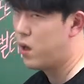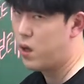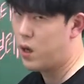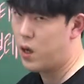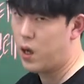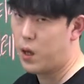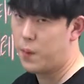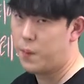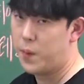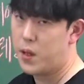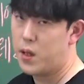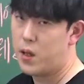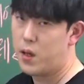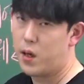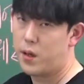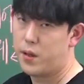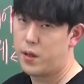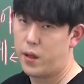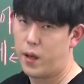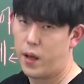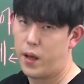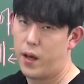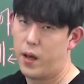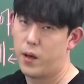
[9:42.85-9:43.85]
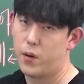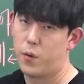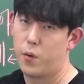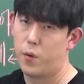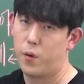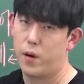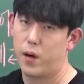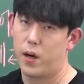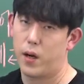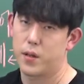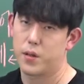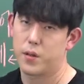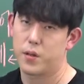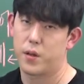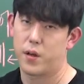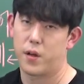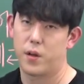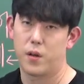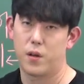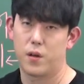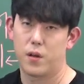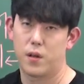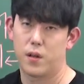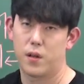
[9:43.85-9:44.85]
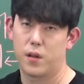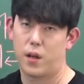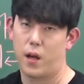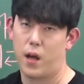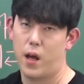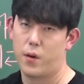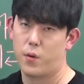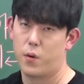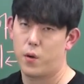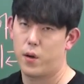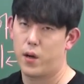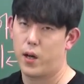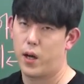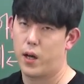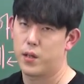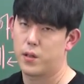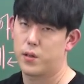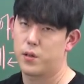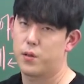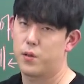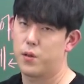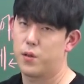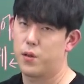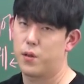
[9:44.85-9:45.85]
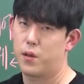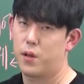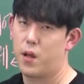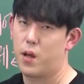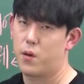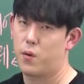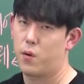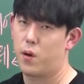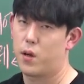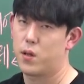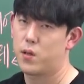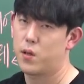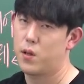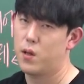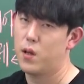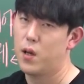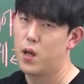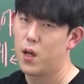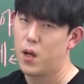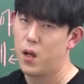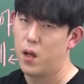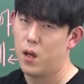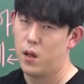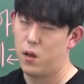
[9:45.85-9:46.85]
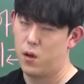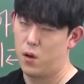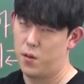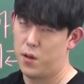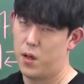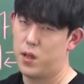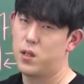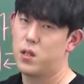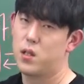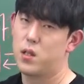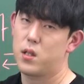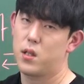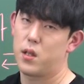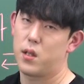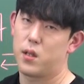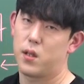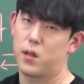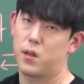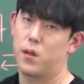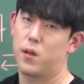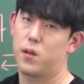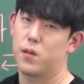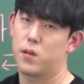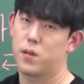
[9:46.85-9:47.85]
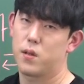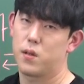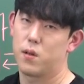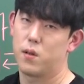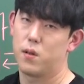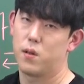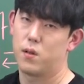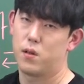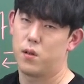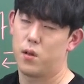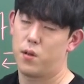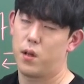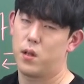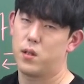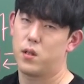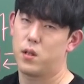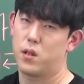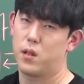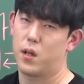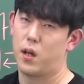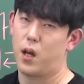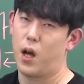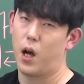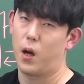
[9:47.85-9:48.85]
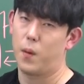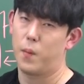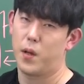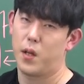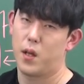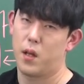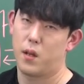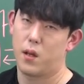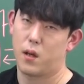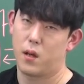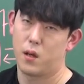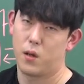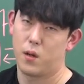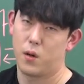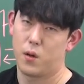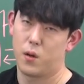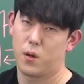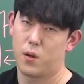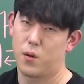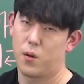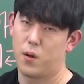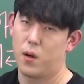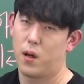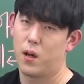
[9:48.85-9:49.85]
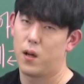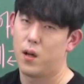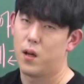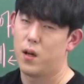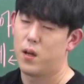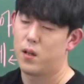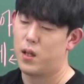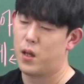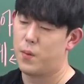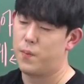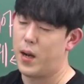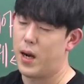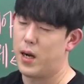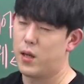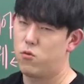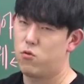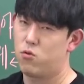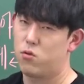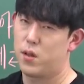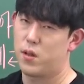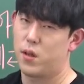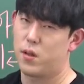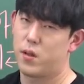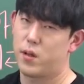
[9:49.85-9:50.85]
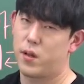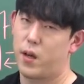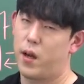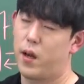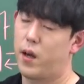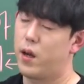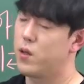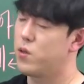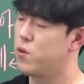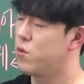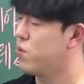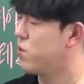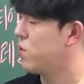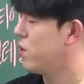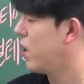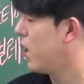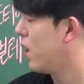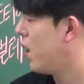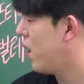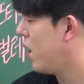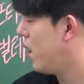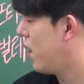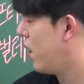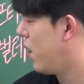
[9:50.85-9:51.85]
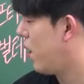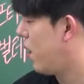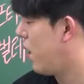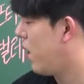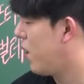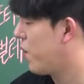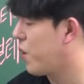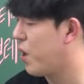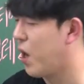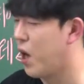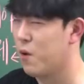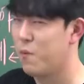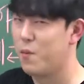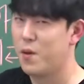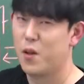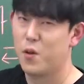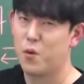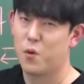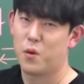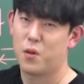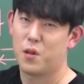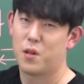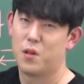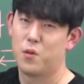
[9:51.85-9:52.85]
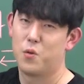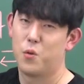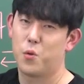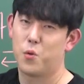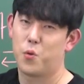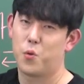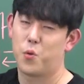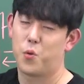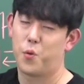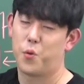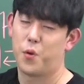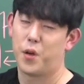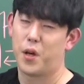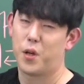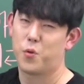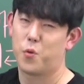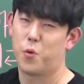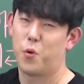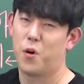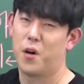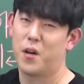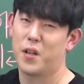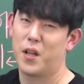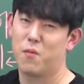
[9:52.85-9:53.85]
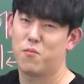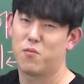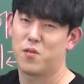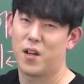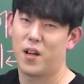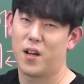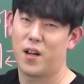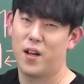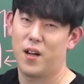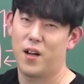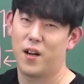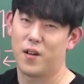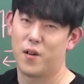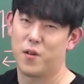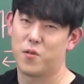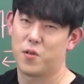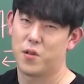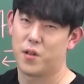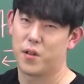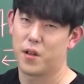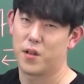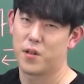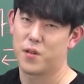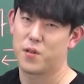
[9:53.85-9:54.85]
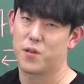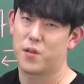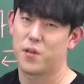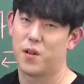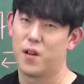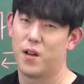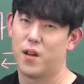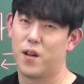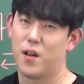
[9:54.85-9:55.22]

강민이가 대학교를 갔어요 대학교를 갔어 대학교 가서 여사친이 생겼어 여사친이 강민이한테 그러는 거야 딱 말투가 딱 이렇게 해가지고 어, 강민아 너 그 옷 되게 좋아하나 보다 이런 식으로 얘기했어